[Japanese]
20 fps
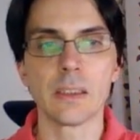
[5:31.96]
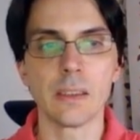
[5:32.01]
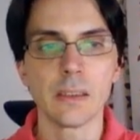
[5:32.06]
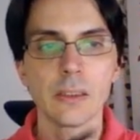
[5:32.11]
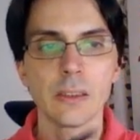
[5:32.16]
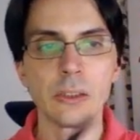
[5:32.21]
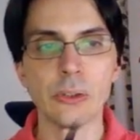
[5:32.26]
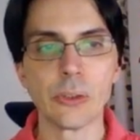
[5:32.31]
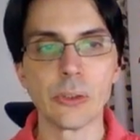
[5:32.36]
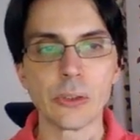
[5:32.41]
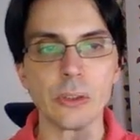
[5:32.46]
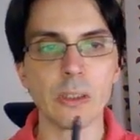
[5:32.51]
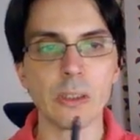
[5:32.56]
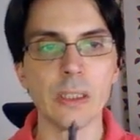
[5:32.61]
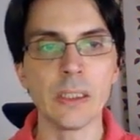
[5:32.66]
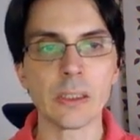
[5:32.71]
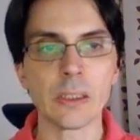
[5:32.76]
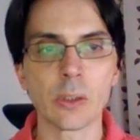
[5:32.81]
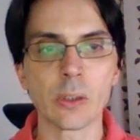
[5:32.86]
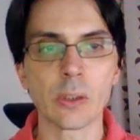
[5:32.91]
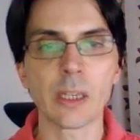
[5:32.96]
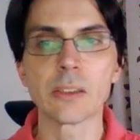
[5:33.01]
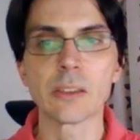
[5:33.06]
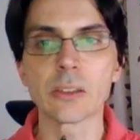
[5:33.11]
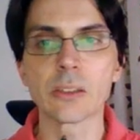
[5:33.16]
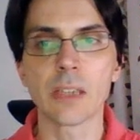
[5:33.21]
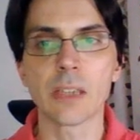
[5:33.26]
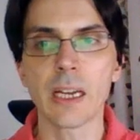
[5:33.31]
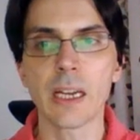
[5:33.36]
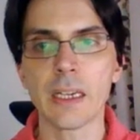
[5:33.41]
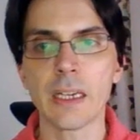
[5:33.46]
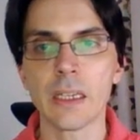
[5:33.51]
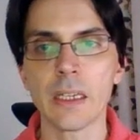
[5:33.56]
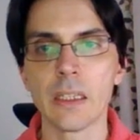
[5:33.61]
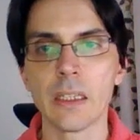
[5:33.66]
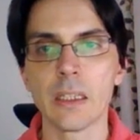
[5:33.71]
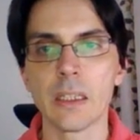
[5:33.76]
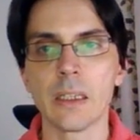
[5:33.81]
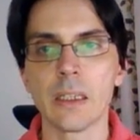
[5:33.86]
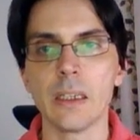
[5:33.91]
の、えー、と関数が、
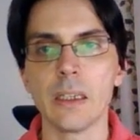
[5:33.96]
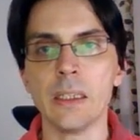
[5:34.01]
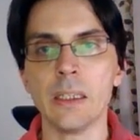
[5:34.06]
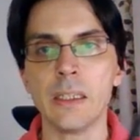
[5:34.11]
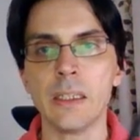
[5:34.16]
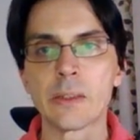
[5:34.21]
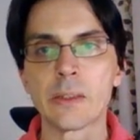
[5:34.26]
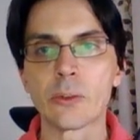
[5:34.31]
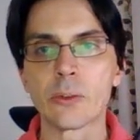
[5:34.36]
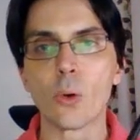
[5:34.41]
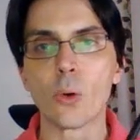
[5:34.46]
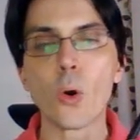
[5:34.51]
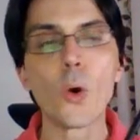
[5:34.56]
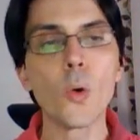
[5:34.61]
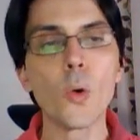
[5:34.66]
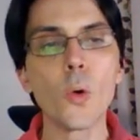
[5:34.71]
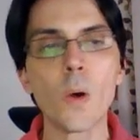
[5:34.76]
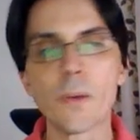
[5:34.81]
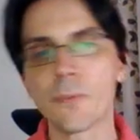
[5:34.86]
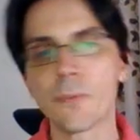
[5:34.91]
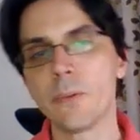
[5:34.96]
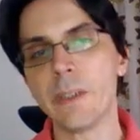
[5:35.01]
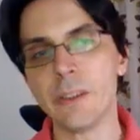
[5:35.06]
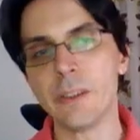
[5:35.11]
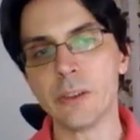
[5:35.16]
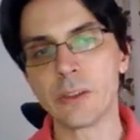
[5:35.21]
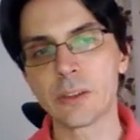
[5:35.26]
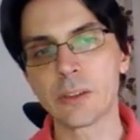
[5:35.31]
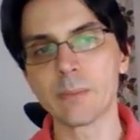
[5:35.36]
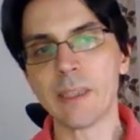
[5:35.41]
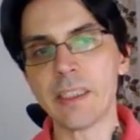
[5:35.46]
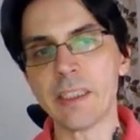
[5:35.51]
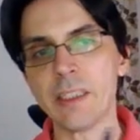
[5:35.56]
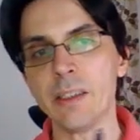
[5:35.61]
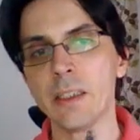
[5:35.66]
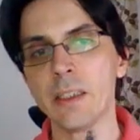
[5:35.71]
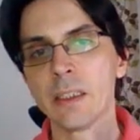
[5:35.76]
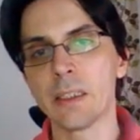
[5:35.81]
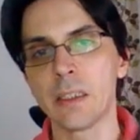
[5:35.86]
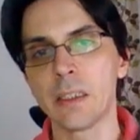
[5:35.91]
えっ、ー、と、OFN、つまり、
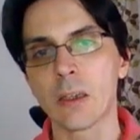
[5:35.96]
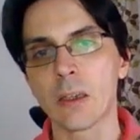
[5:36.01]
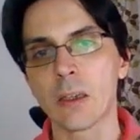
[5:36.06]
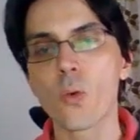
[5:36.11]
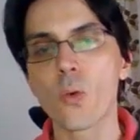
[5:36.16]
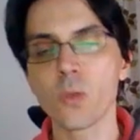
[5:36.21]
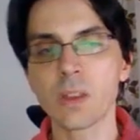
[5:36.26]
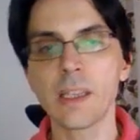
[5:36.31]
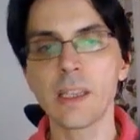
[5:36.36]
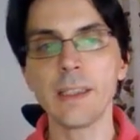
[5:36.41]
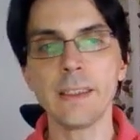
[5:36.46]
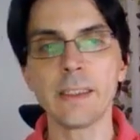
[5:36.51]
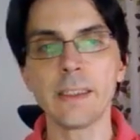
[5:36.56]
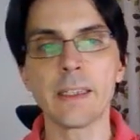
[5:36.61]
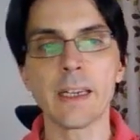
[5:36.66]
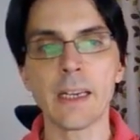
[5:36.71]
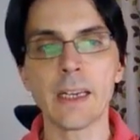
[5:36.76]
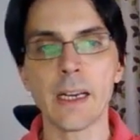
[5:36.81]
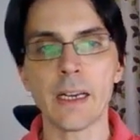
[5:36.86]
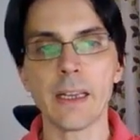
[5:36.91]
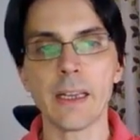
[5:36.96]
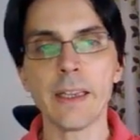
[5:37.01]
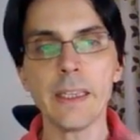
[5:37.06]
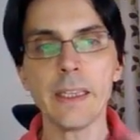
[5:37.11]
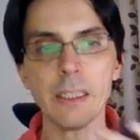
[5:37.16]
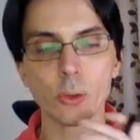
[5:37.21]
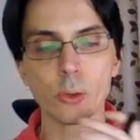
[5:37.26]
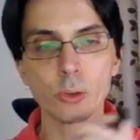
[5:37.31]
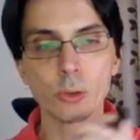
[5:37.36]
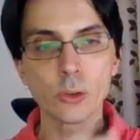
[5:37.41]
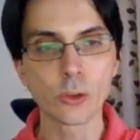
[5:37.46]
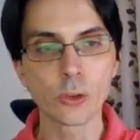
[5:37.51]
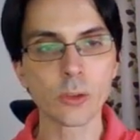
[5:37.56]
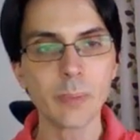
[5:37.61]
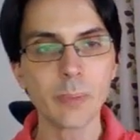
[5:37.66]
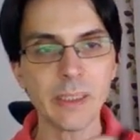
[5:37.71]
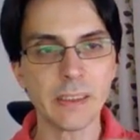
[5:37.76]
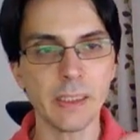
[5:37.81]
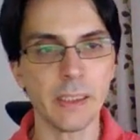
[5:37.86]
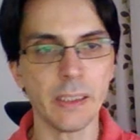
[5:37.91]
コンテインが A のす
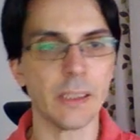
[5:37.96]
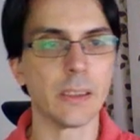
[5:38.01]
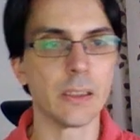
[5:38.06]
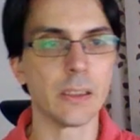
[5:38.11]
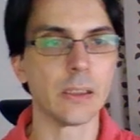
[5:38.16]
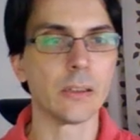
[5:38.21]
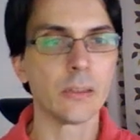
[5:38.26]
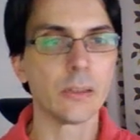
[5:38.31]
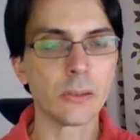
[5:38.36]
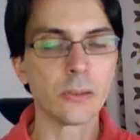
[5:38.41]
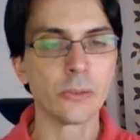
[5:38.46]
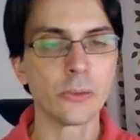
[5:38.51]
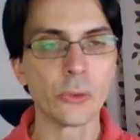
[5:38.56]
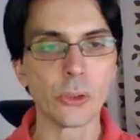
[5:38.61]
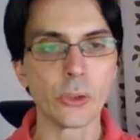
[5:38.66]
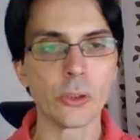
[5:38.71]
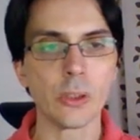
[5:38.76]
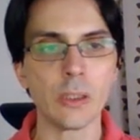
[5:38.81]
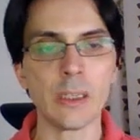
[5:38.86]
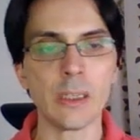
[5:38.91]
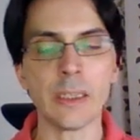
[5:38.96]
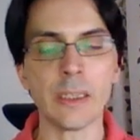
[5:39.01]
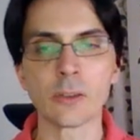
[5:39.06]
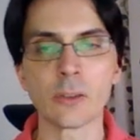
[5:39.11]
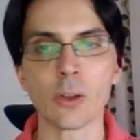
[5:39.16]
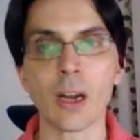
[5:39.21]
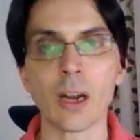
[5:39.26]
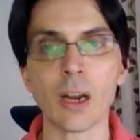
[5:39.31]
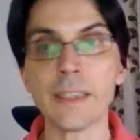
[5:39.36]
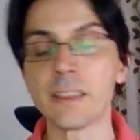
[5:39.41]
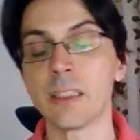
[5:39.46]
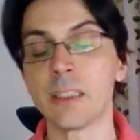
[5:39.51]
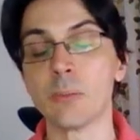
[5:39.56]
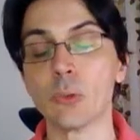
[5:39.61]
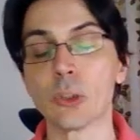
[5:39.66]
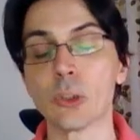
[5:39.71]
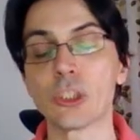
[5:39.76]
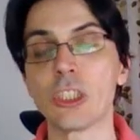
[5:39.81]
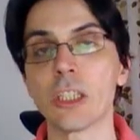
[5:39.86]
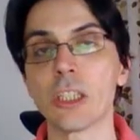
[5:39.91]
べての、えー、とアイテム
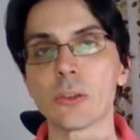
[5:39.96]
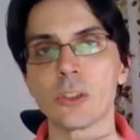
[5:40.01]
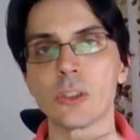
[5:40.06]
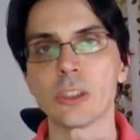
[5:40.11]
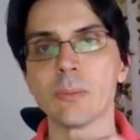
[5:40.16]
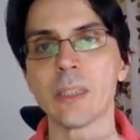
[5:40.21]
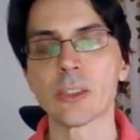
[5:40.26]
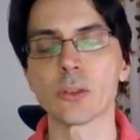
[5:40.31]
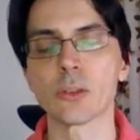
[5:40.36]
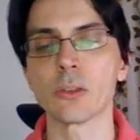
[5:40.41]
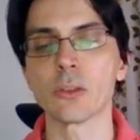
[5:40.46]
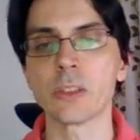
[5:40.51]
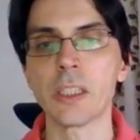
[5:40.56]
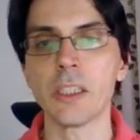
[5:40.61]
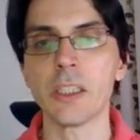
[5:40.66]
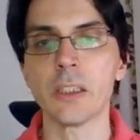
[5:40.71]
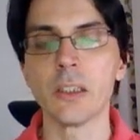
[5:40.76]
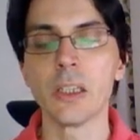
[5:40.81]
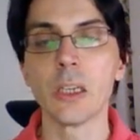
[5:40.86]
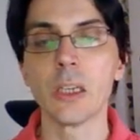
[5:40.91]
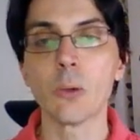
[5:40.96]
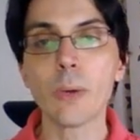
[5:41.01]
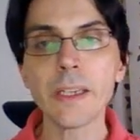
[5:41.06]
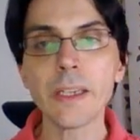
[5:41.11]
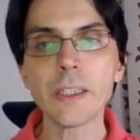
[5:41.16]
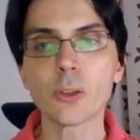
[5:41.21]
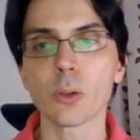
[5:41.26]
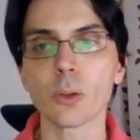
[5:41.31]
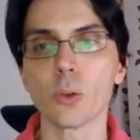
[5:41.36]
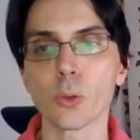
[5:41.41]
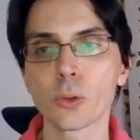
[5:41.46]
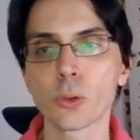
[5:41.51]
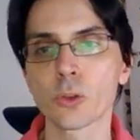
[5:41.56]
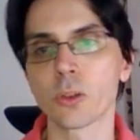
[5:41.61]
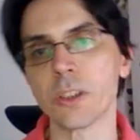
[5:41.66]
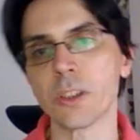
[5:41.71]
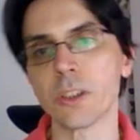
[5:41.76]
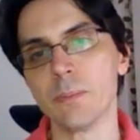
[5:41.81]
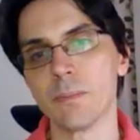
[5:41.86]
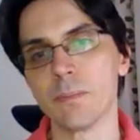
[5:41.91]
をチェックしますので、割と遅
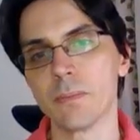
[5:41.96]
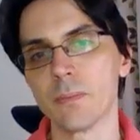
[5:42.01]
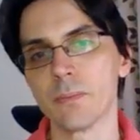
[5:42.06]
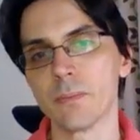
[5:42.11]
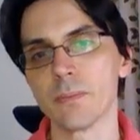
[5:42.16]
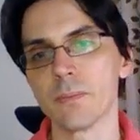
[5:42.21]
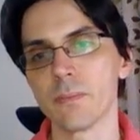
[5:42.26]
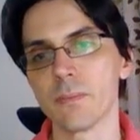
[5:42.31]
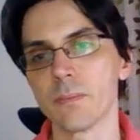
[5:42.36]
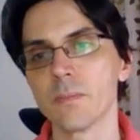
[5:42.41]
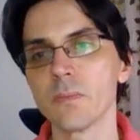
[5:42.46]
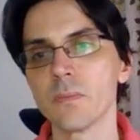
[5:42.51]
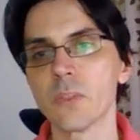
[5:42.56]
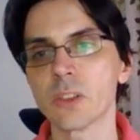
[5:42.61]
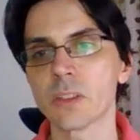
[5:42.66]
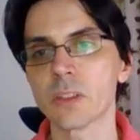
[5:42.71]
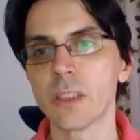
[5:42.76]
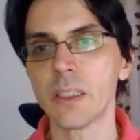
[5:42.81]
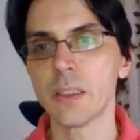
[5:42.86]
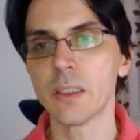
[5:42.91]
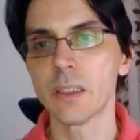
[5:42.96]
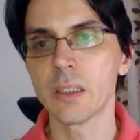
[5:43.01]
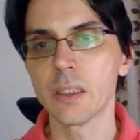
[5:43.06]
いですね。